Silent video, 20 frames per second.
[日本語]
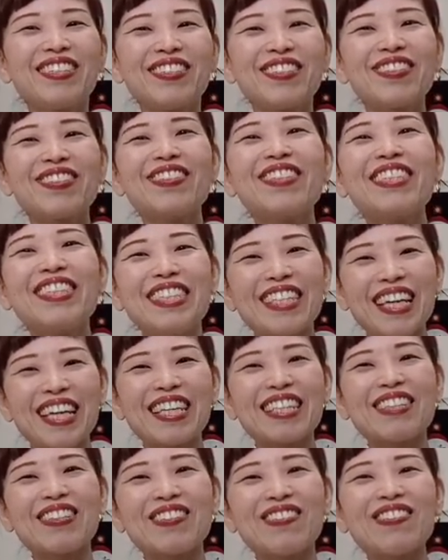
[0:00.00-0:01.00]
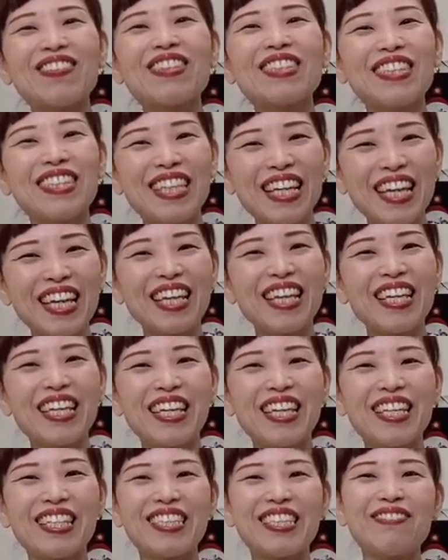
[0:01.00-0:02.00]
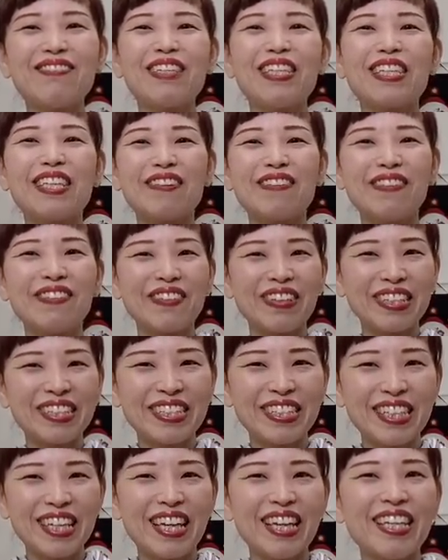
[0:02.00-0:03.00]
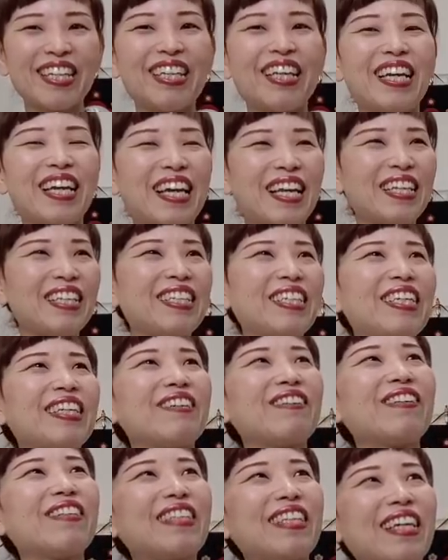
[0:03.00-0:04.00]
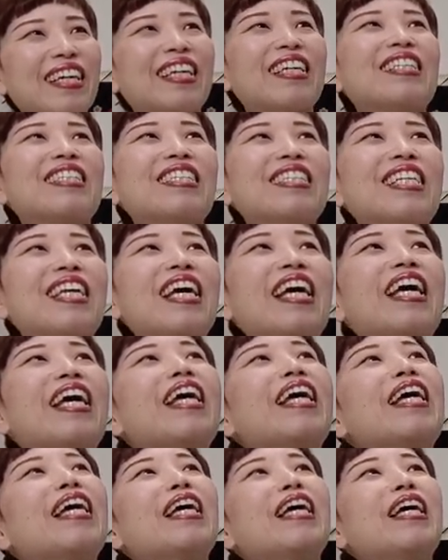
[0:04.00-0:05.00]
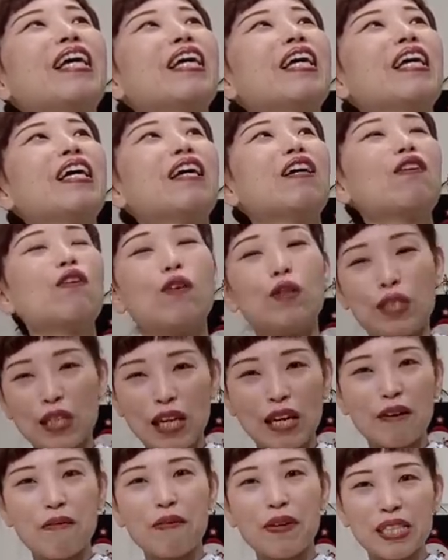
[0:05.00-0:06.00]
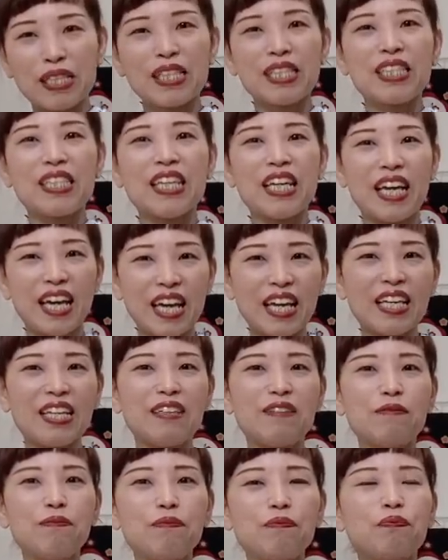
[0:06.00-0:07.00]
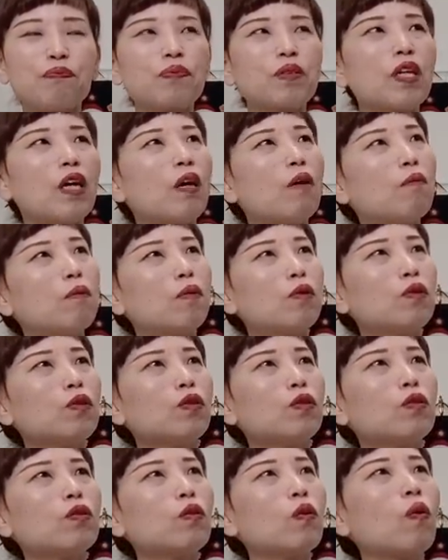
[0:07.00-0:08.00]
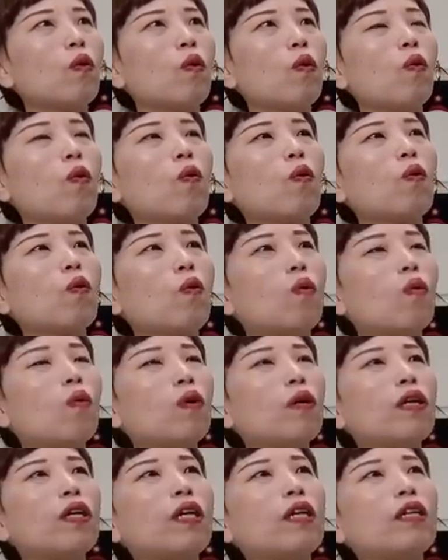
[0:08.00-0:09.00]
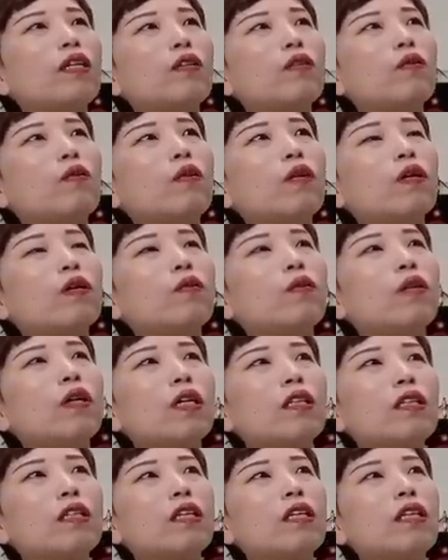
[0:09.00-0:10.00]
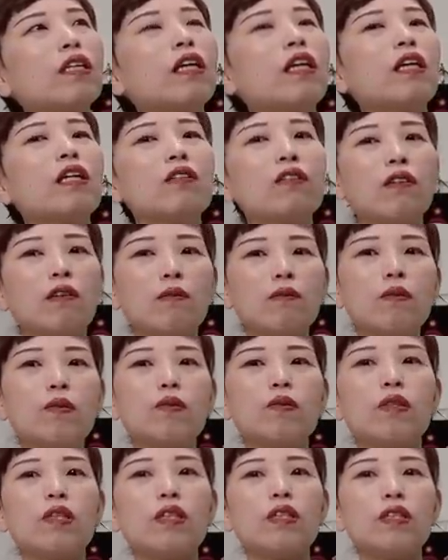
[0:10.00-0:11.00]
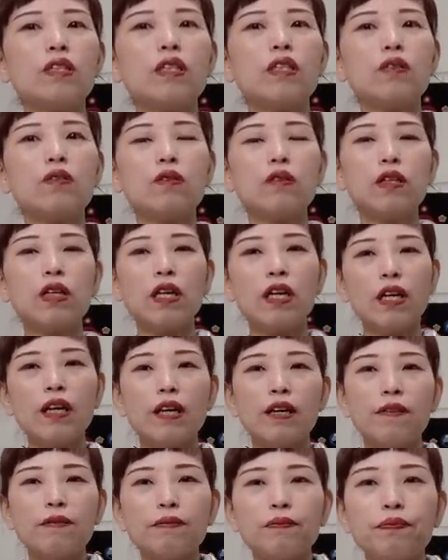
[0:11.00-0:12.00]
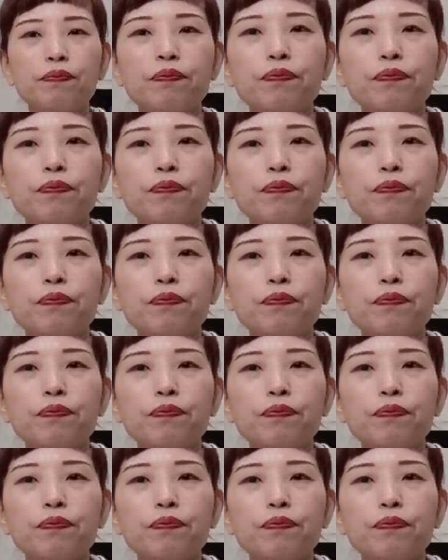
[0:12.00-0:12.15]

ちょうどいいなと思って、えー、締めてみました。はい今日はこんな感じでございます。はいもうちょっと濃い襟の方が良かったなとは思うんですけどね